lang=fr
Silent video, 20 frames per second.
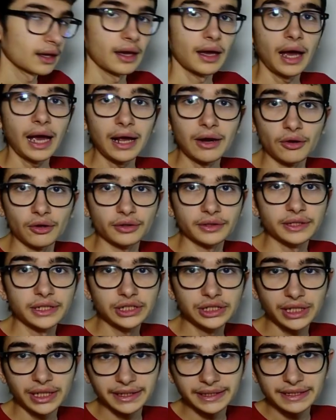Alors
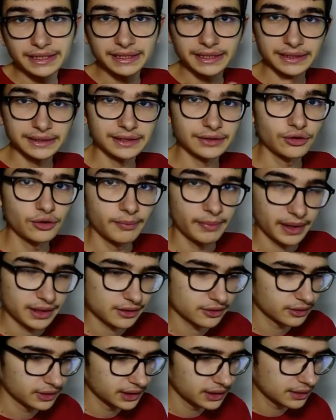déjà, qui c'est ces deux
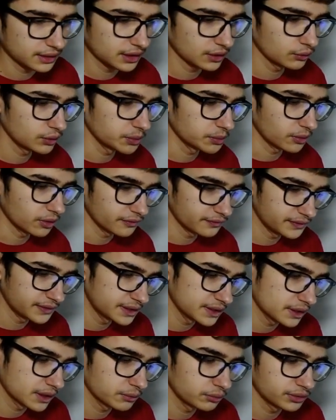personnes Qui c'est Wim Hof Qui
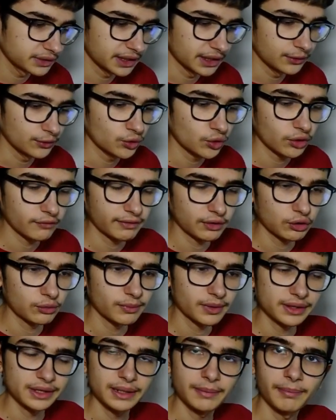c'est Bouteiko, On va
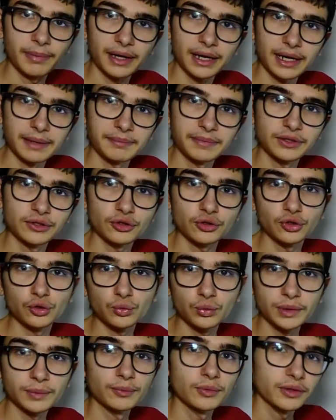commencer par la méthode de
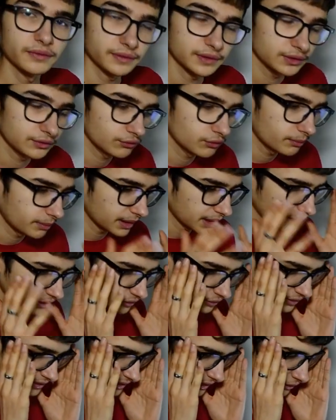Wim et de vous parler
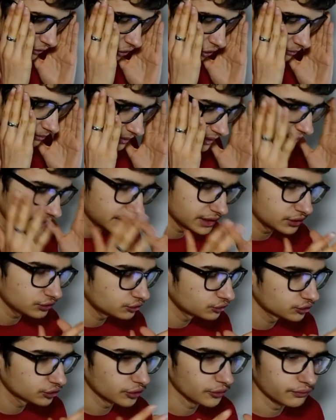de cet homme qui est
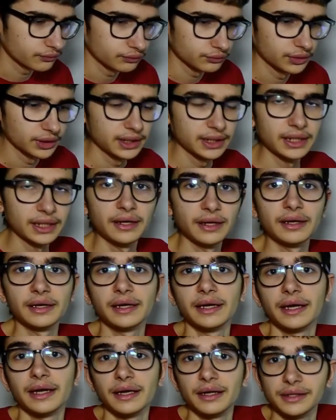juste fou.
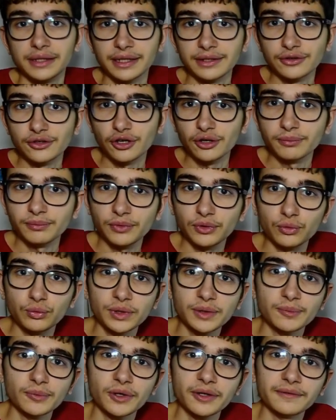Cet homme,
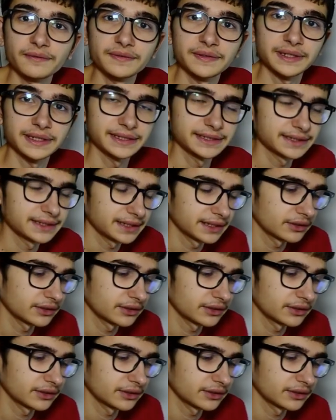Wim c'est